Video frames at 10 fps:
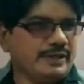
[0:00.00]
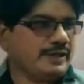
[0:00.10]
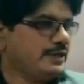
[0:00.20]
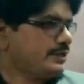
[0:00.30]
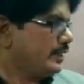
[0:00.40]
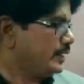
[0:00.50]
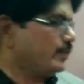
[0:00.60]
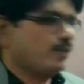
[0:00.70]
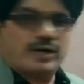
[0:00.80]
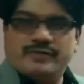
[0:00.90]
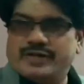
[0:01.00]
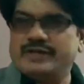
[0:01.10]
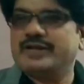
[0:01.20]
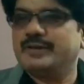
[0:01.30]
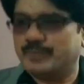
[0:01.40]
இது ஈஸியாக நீங்கள் போடணும்
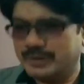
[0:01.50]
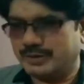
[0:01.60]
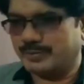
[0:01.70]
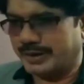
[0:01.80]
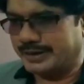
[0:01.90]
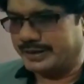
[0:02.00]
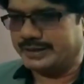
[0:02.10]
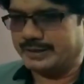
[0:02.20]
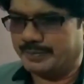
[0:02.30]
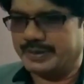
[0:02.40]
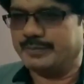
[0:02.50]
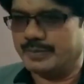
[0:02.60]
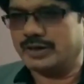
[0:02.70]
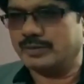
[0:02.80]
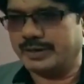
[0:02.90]
வெரி வெரி இம்பார்ட்டன்ட் பாயிண்ட் இது எப்படி
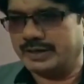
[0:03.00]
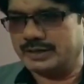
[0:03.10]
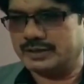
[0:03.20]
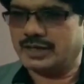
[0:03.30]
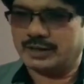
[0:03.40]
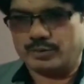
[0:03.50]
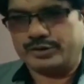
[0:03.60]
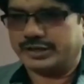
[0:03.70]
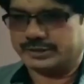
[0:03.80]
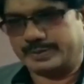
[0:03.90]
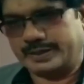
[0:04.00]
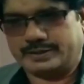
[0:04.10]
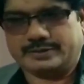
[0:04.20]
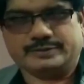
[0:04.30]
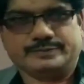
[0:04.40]
இம்பார்ட்டன்ட் பாயிண்ட் நான் கோயின் டு
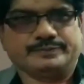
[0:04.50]
எக்ஸ்பிளைன்